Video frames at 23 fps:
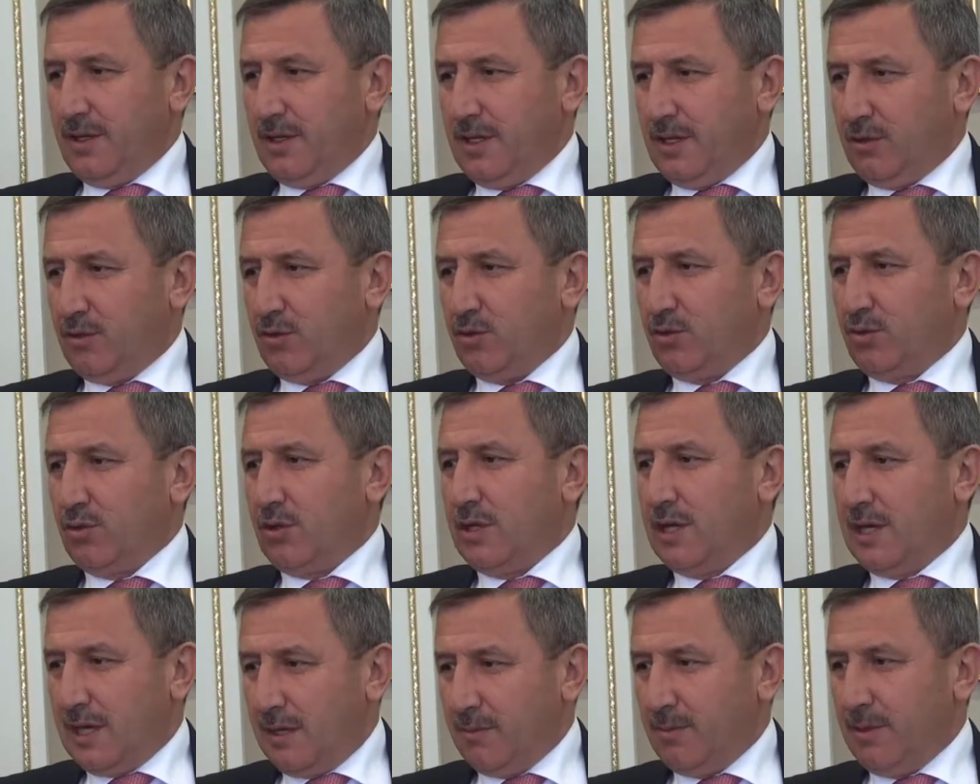En kötü
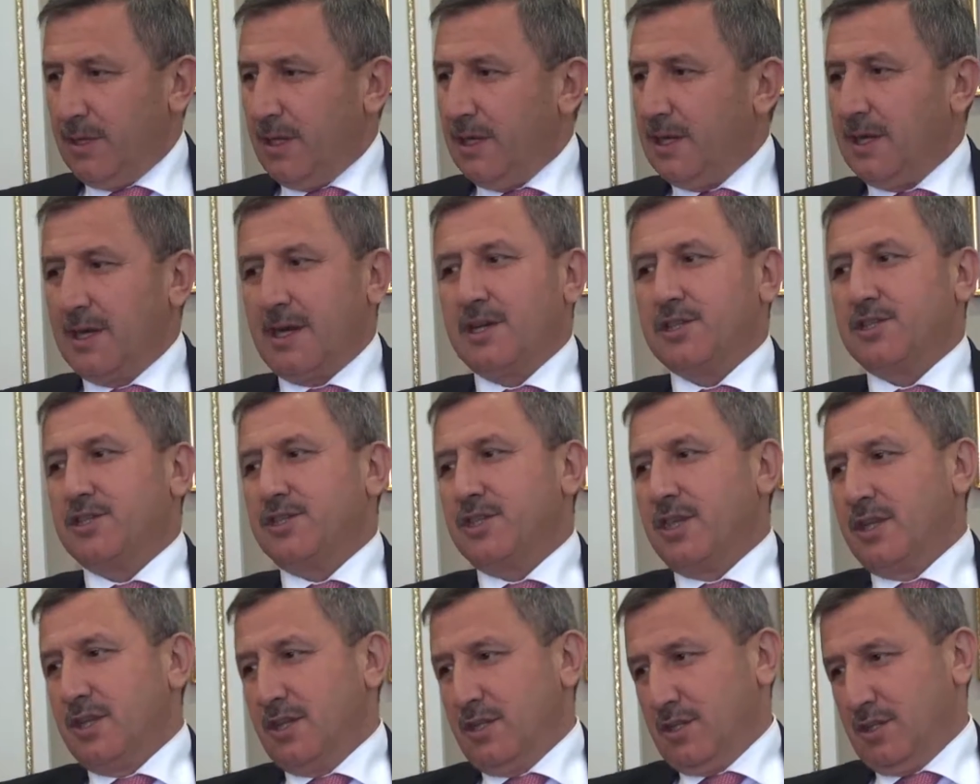karar bile
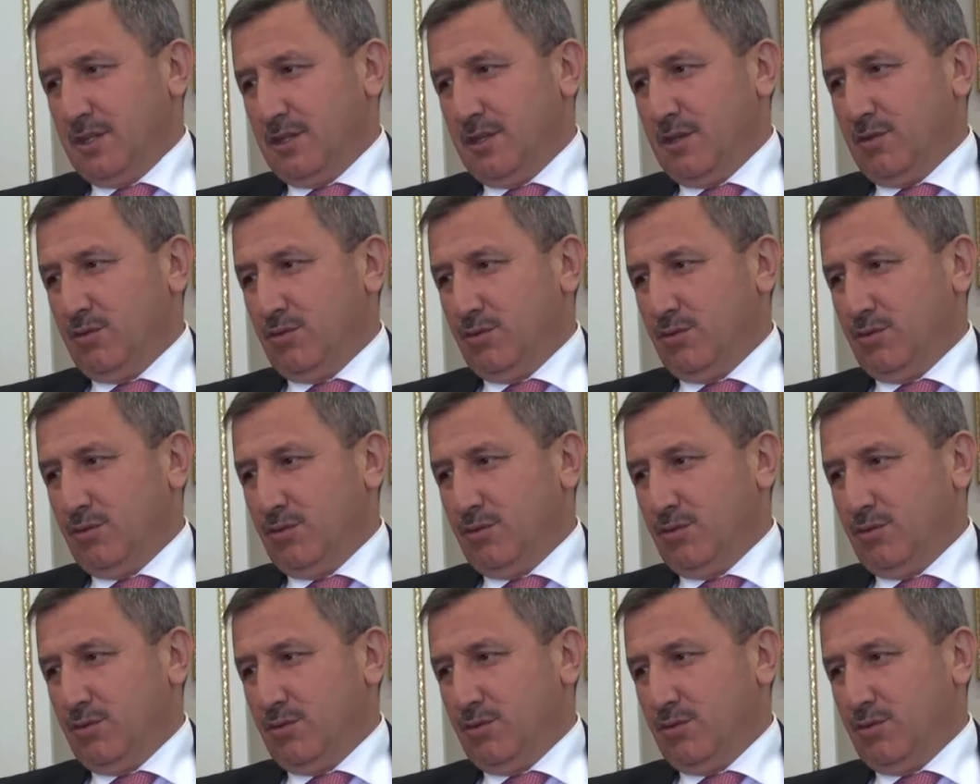kararsız da nedir diye